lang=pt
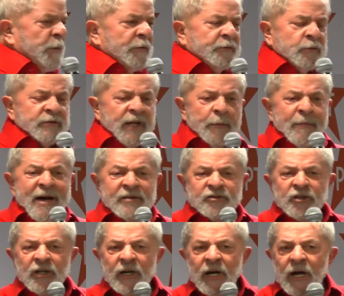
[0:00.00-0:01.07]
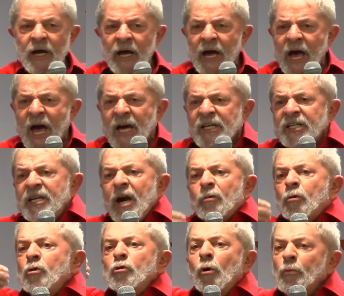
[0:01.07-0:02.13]
profundamente é que
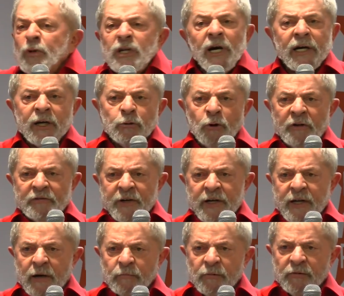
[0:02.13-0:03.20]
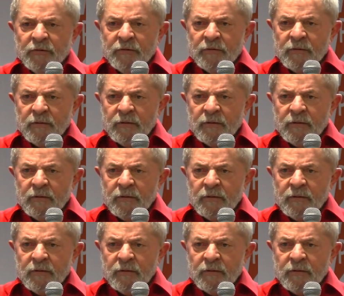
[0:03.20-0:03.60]
economia que nós queremos.